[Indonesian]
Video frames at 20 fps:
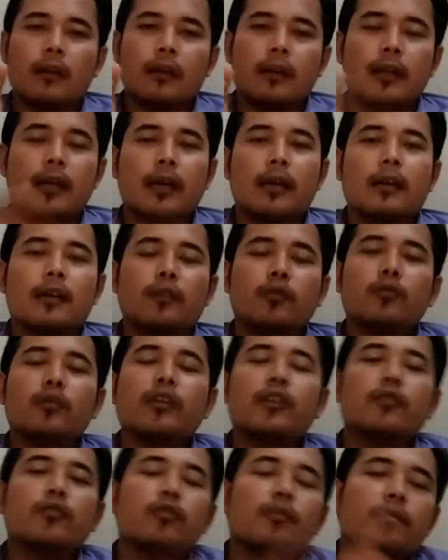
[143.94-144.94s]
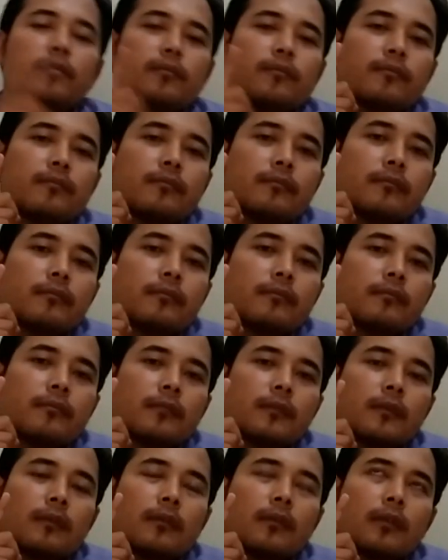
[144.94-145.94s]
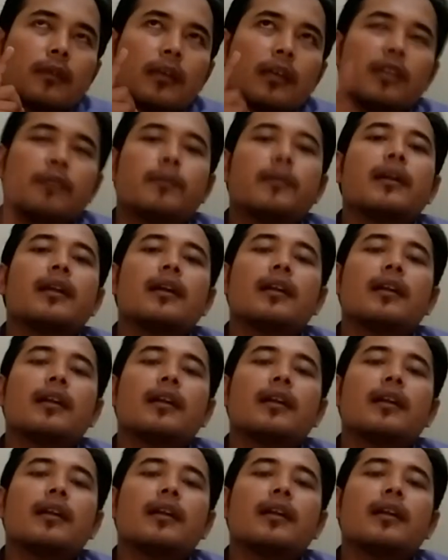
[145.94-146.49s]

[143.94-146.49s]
nah dunia YouTube ke depan